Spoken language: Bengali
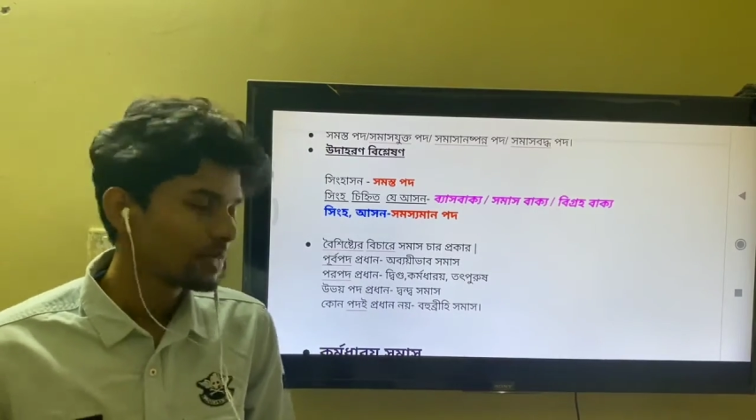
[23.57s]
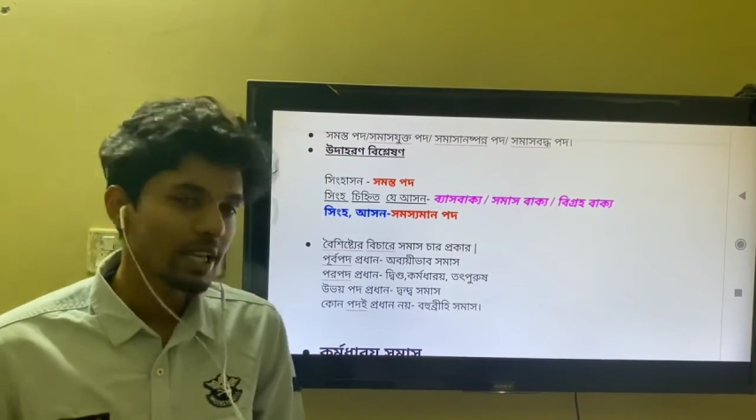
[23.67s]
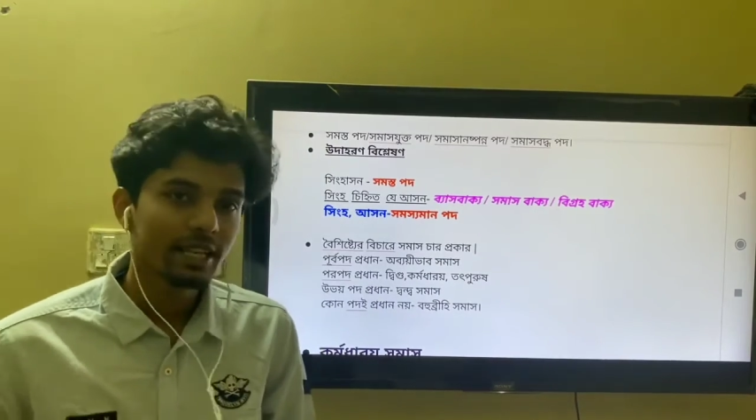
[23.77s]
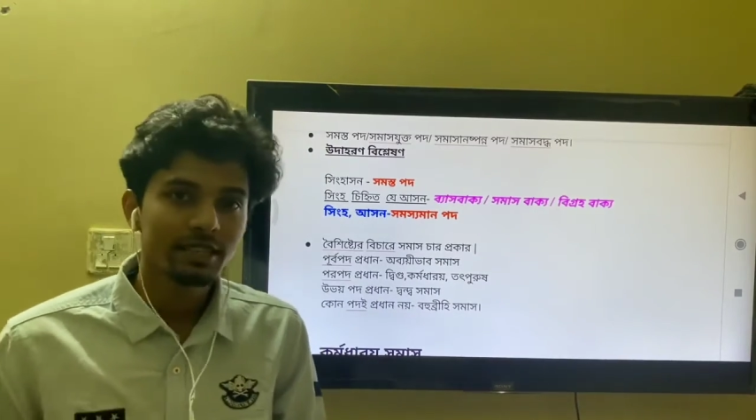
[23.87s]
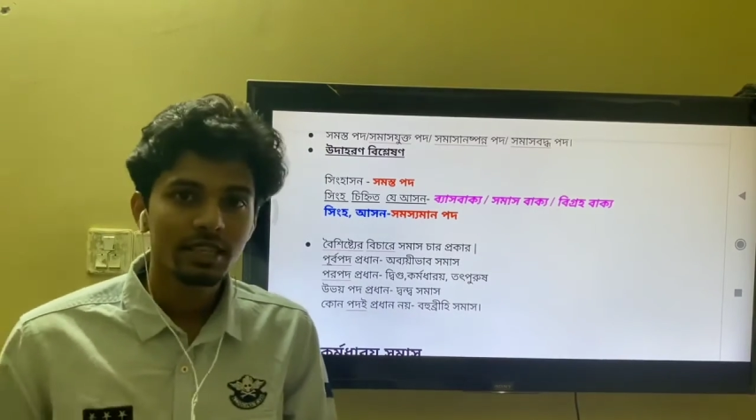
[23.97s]

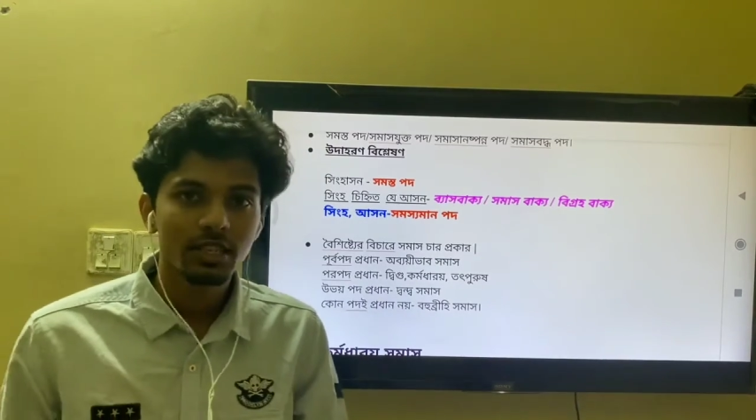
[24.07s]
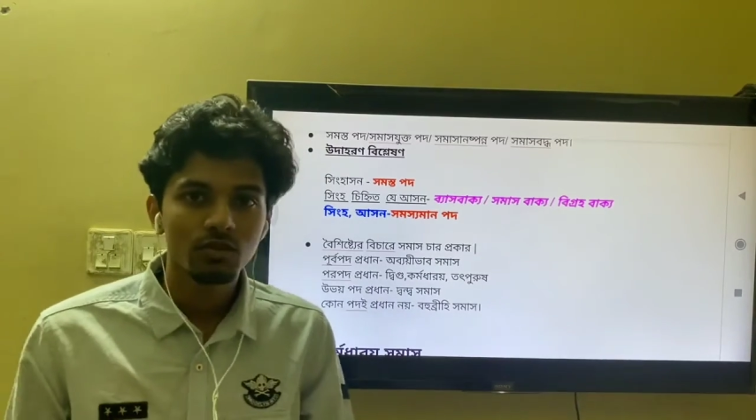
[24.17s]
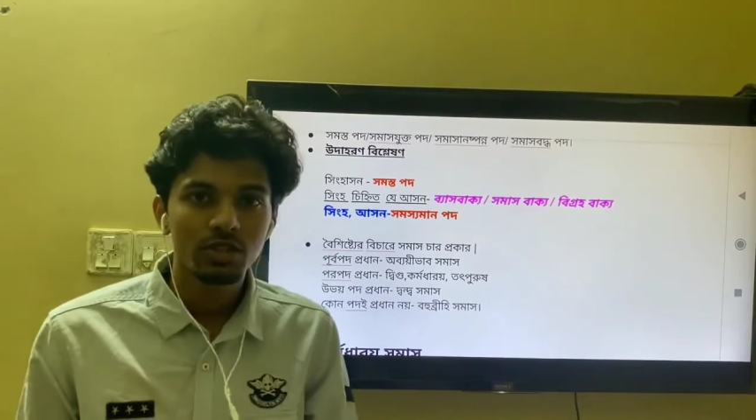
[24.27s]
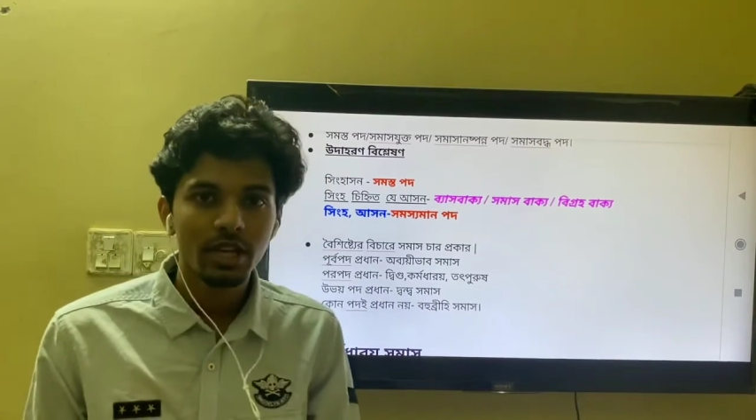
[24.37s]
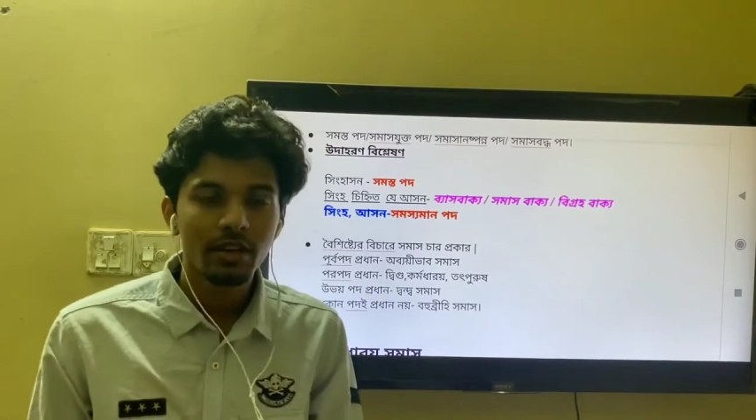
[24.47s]
এক্ষেত্রে
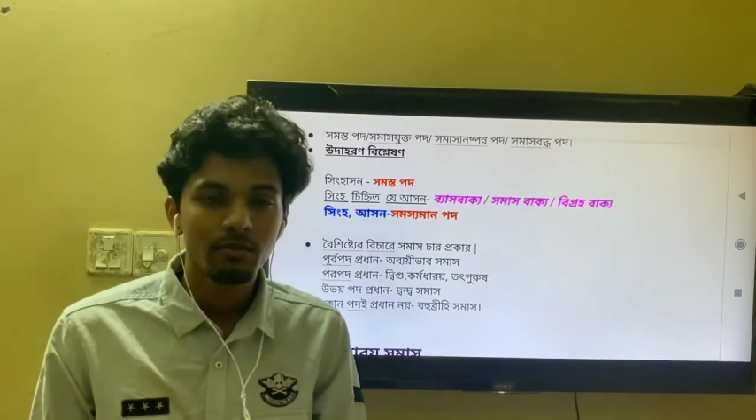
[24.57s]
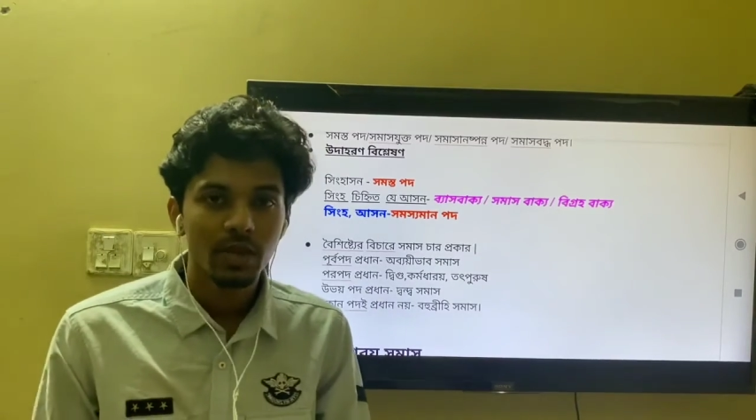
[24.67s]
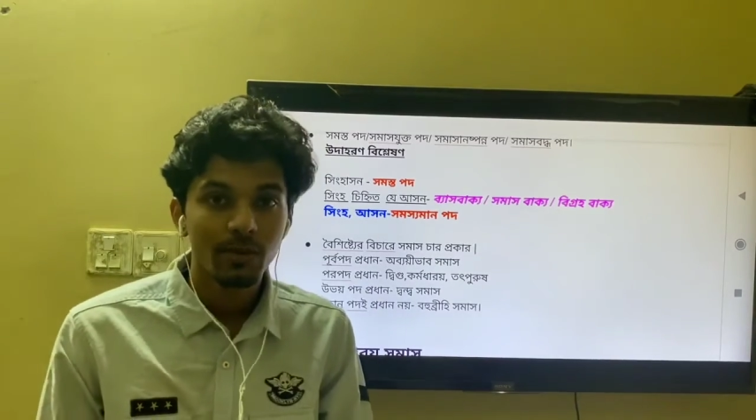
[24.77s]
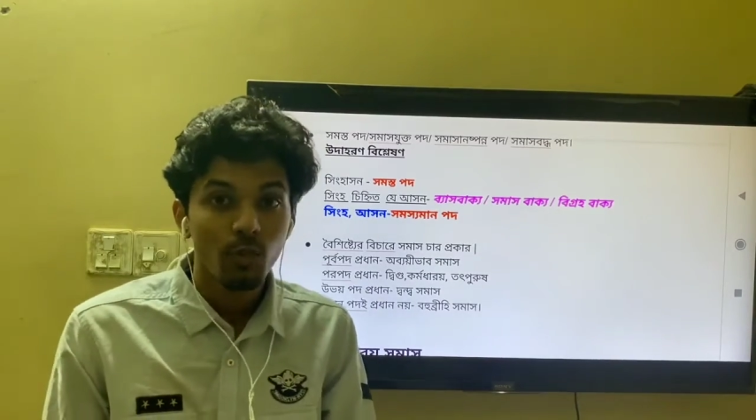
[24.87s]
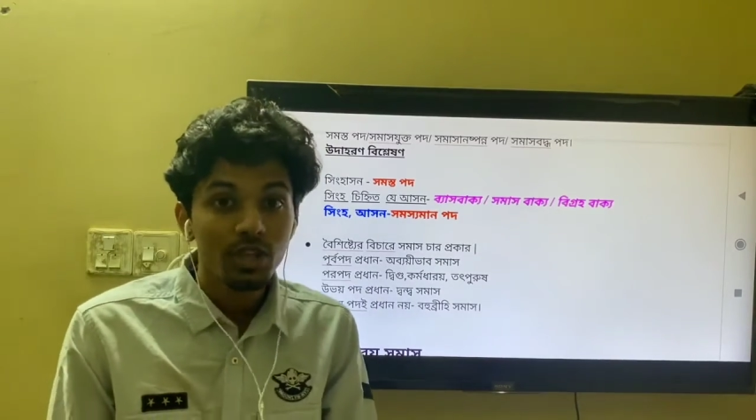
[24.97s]
কিছুটা
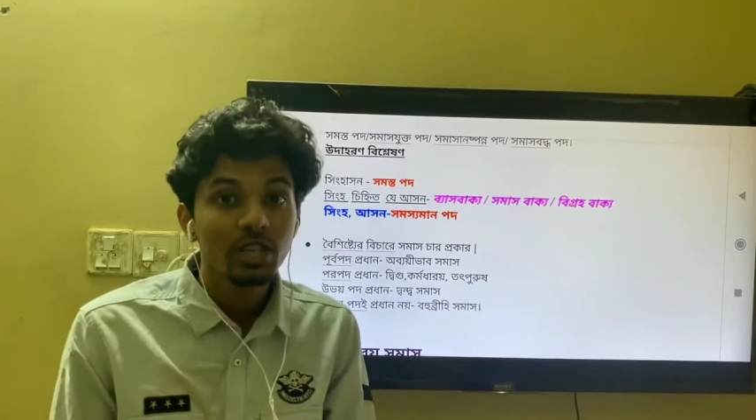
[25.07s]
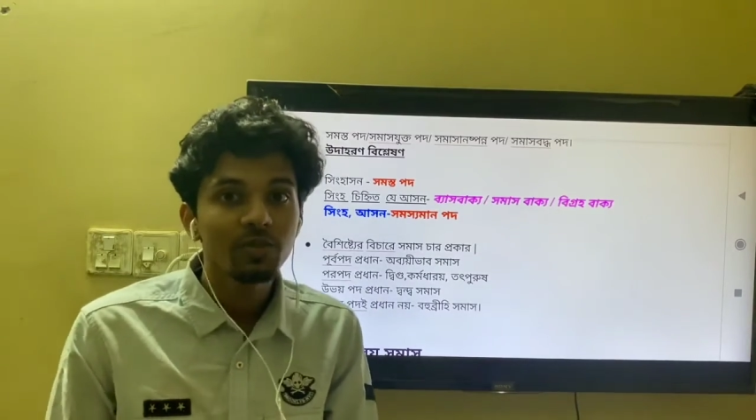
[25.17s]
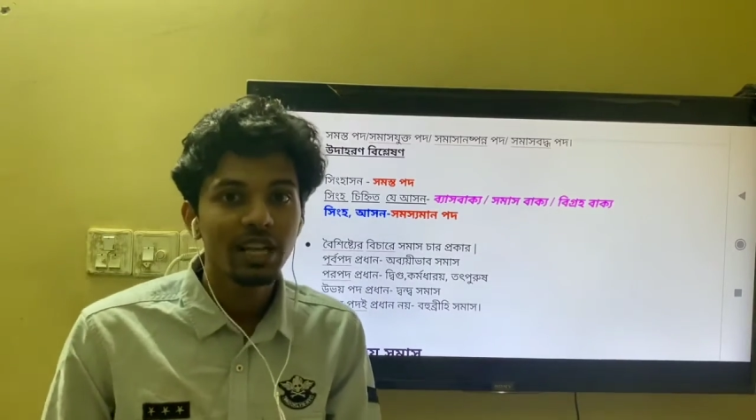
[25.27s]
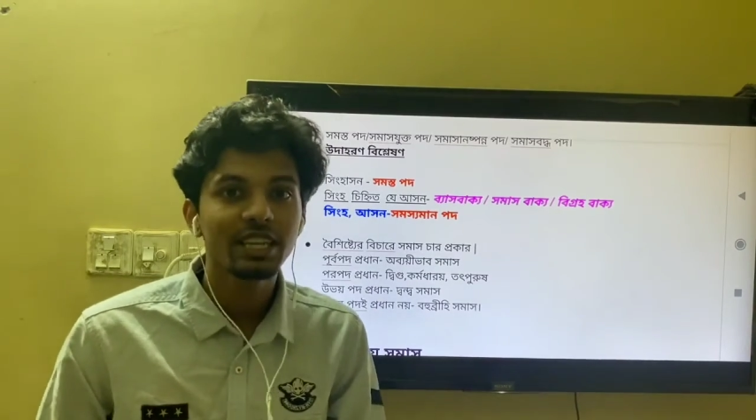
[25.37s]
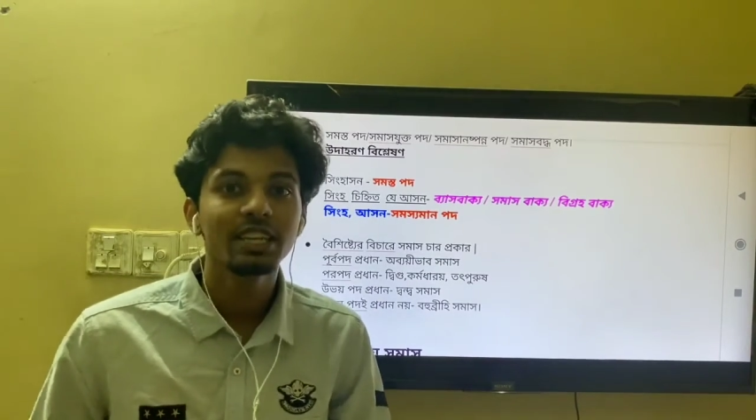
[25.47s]
মানে পদের
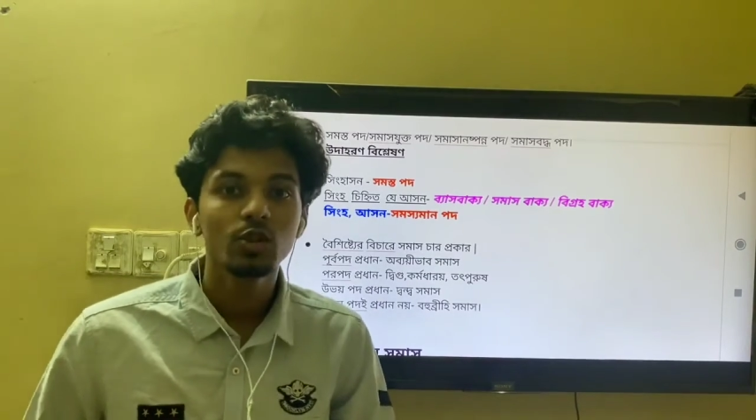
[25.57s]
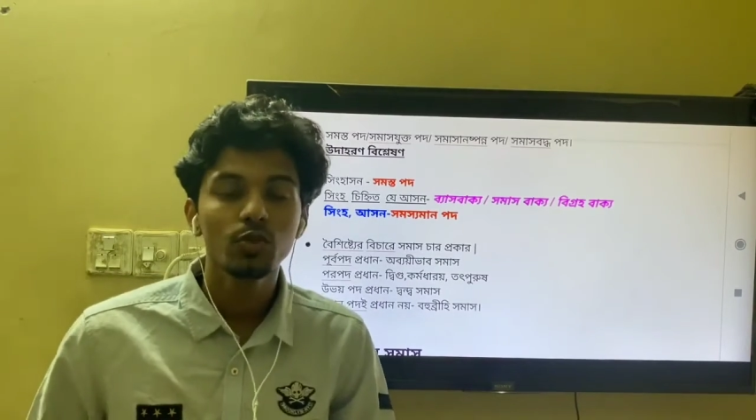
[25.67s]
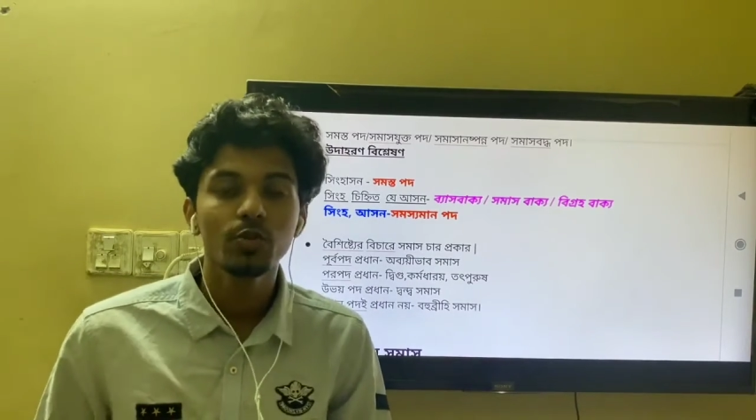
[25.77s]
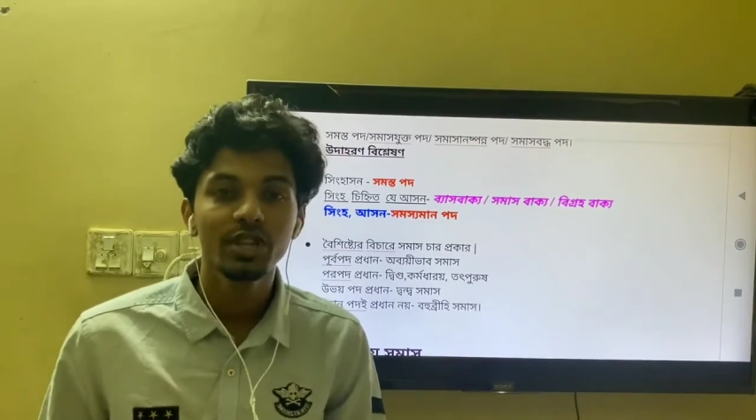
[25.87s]
প্রাধান্যের উপর